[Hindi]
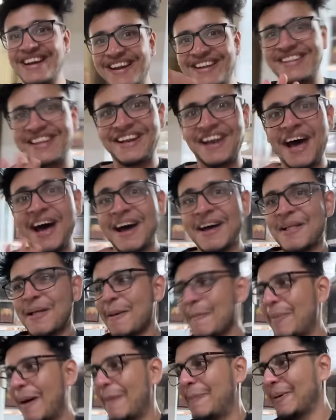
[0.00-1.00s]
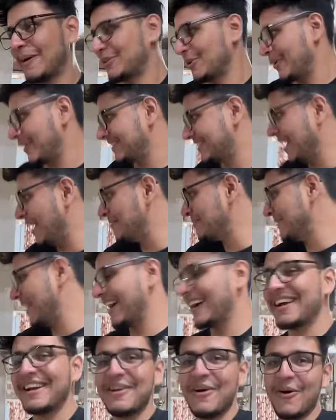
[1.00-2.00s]
कर देना पापा तो एकदम
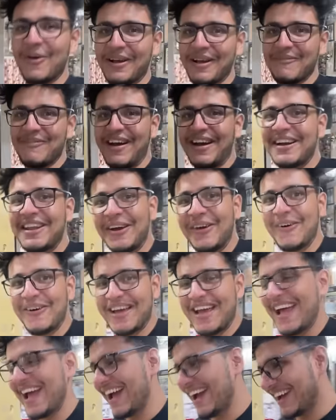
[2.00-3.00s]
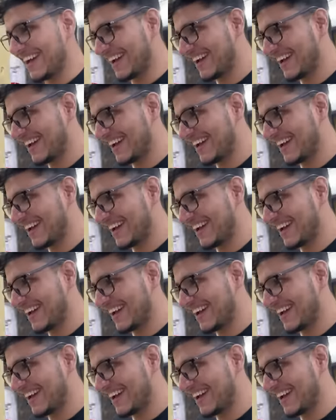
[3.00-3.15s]
नग्न होके बैठे हुए हैं